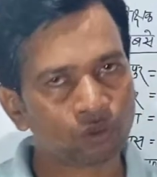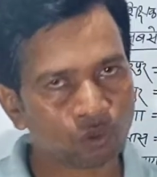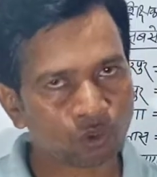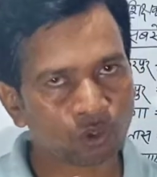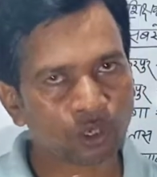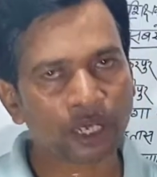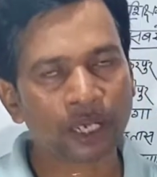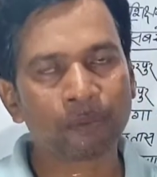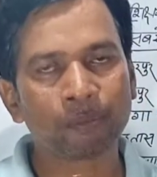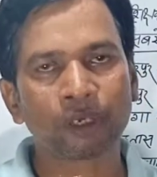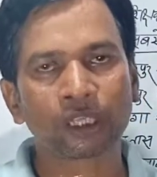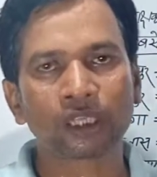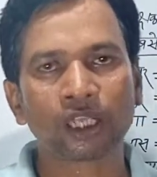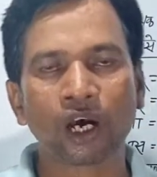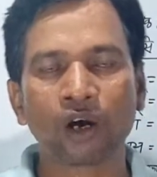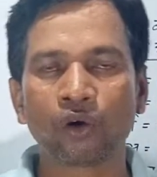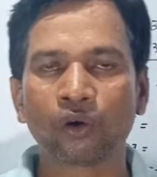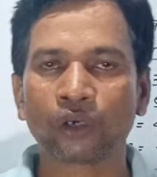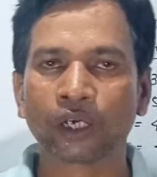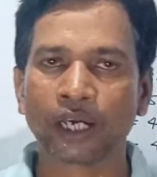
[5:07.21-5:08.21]
दो नए
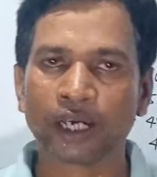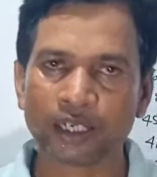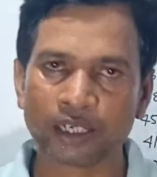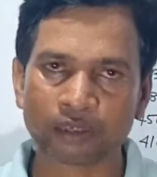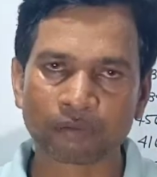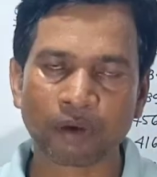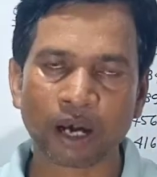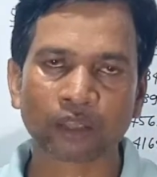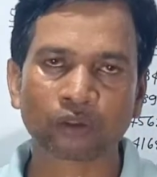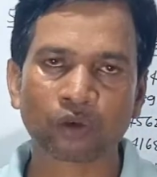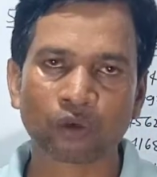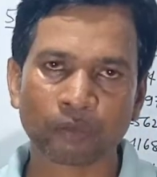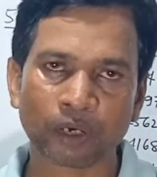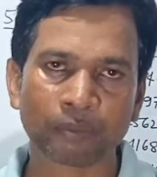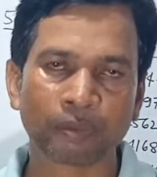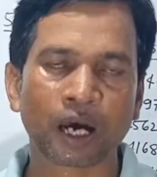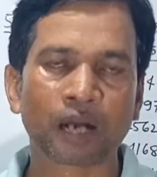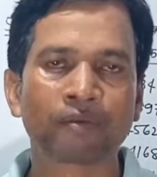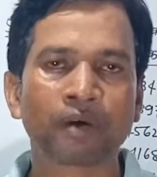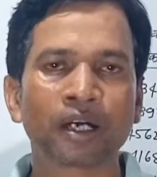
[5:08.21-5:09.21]
बदलाव होंगे इस बात को
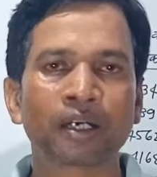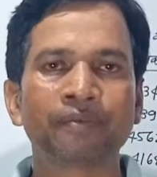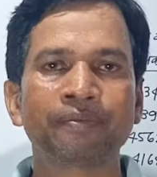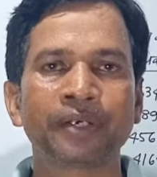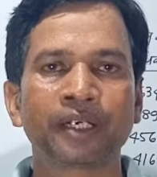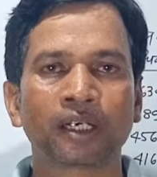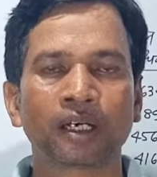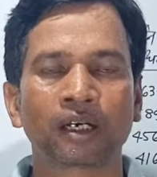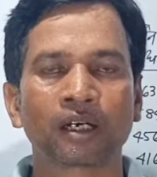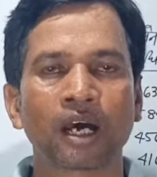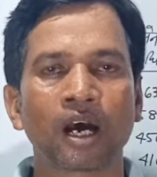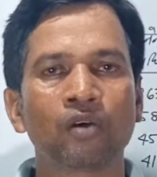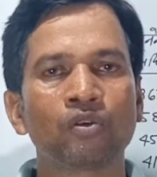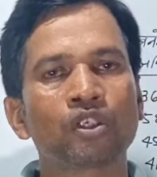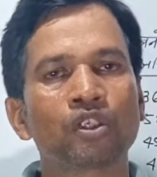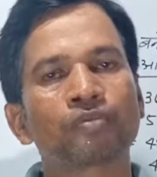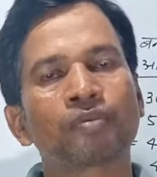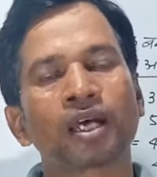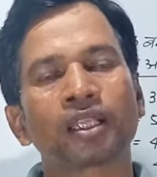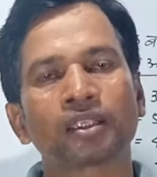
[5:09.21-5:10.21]
मैं बार बार रिपीट कर रहा
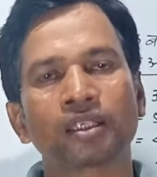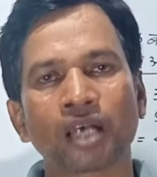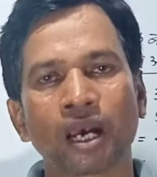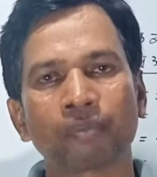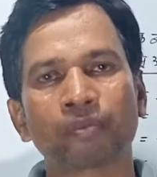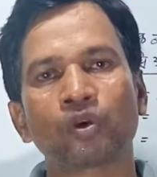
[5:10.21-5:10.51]
हूँ इस बात की